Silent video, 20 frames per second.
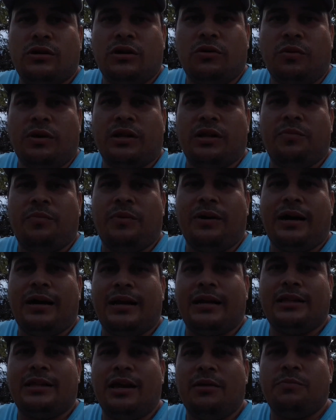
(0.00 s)
Recuerde
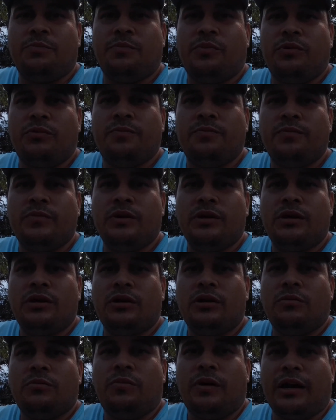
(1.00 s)
pagar a tiempo
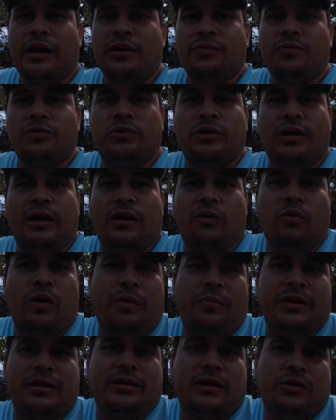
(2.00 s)
para disfrutar
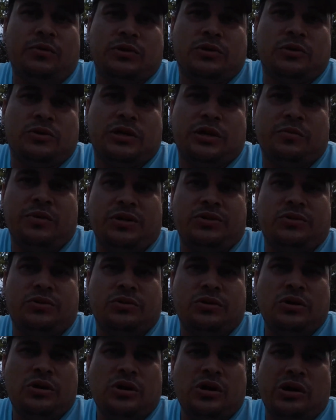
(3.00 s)
nuevamente de nuestros
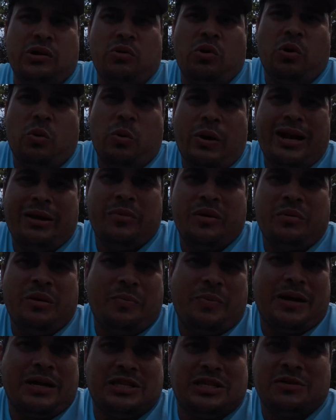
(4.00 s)
servicios. Lo cual a mí
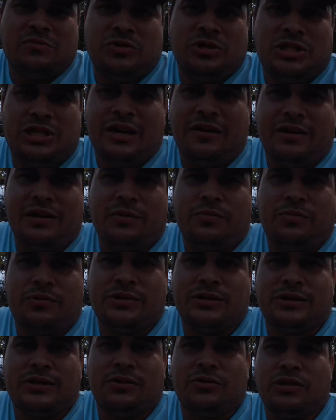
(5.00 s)
me parece muy chévere,
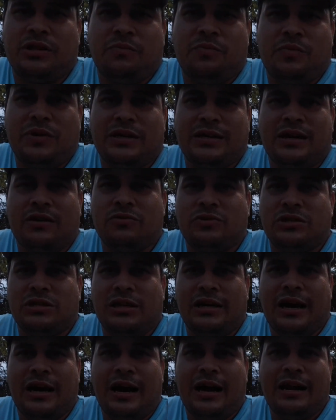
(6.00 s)
porque es que no te empiezan a
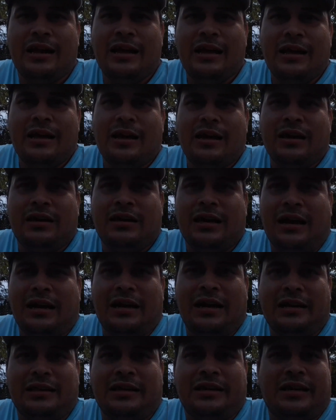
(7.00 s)
hostigar, que
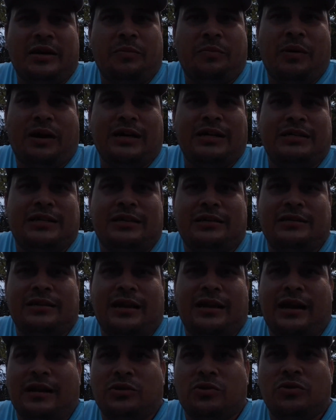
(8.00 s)
alerta, que pagues
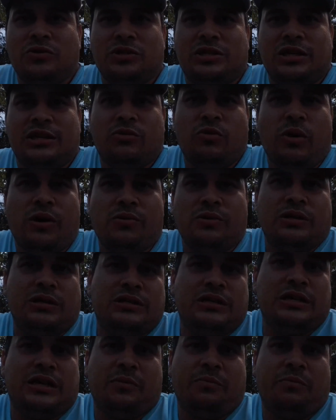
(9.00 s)
hasta las 11, luego te
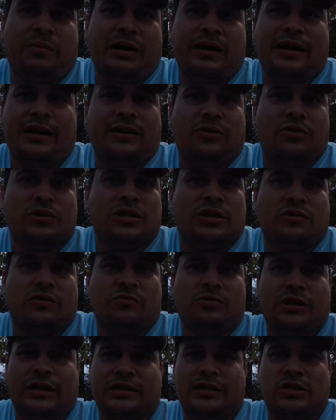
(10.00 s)
dicen que pague a las 12,
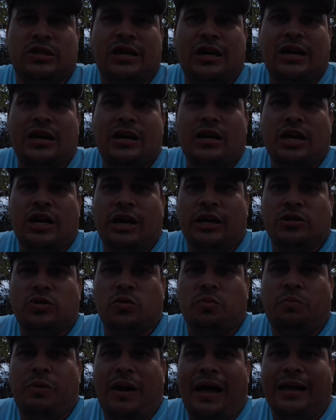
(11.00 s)
como hace eh,
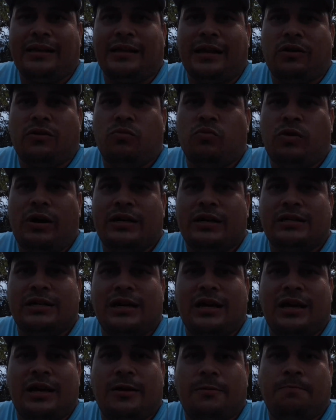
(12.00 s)
su plata, como
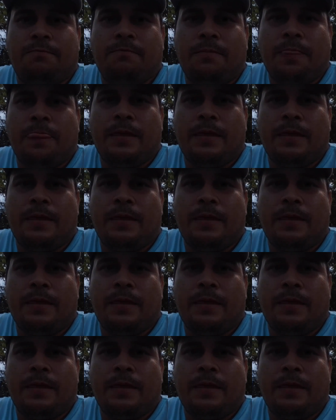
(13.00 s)
hace